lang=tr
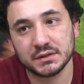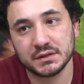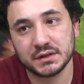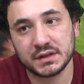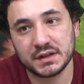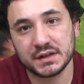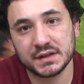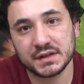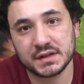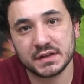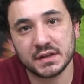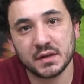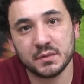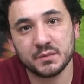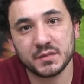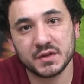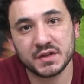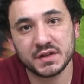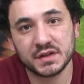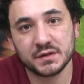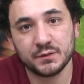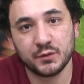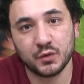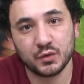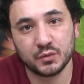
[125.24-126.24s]
ikilisinden
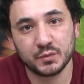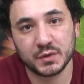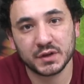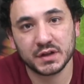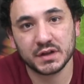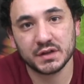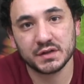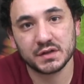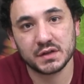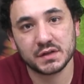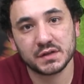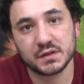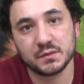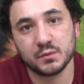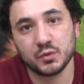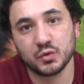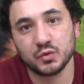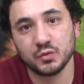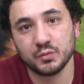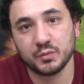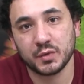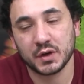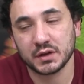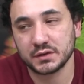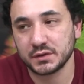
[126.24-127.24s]
birisi forma giyecek
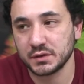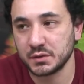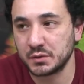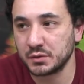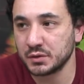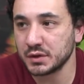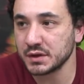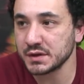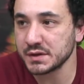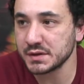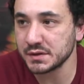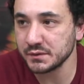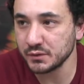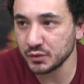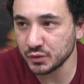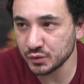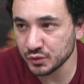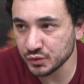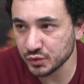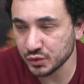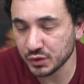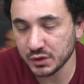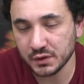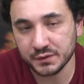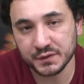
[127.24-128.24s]
Sivok'un partneri olarak.
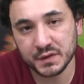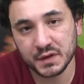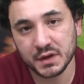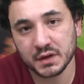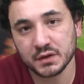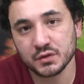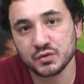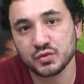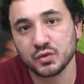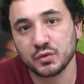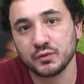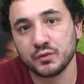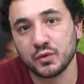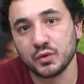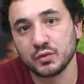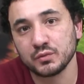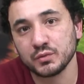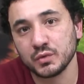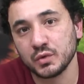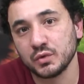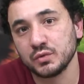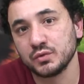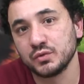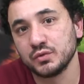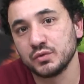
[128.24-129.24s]
Sivok'un son haftalarda çok
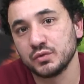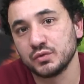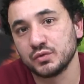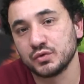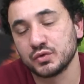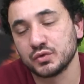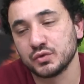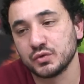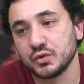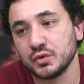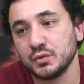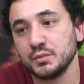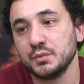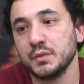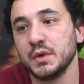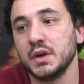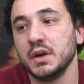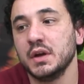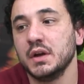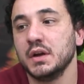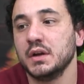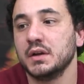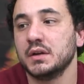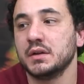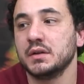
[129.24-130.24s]
formda olduğunu düşünüyorum.
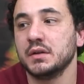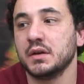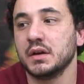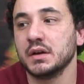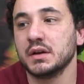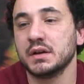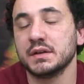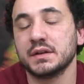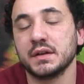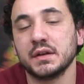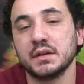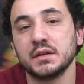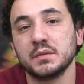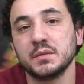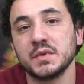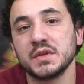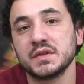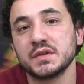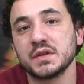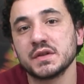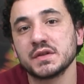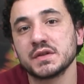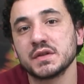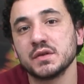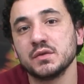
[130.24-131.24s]
E, hakikaten de
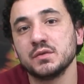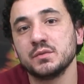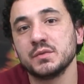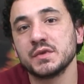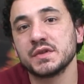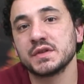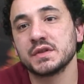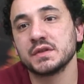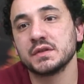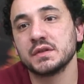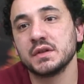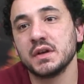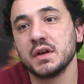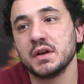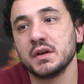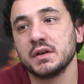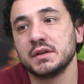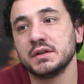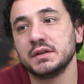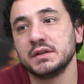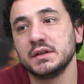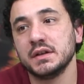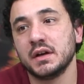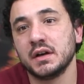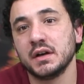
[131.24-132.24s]
Beşiktaş savunmasında
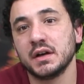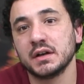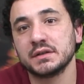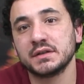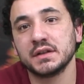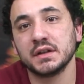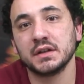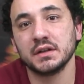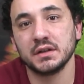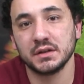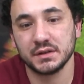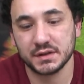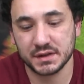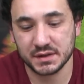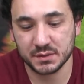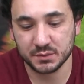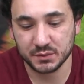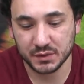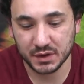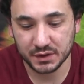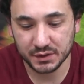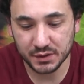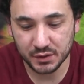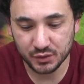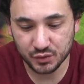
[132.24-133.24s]
hani ayakta kalan
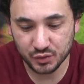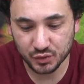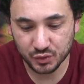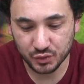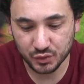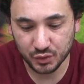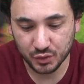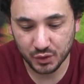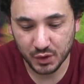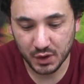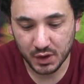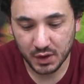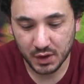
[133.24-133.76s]
isimlerden çünkü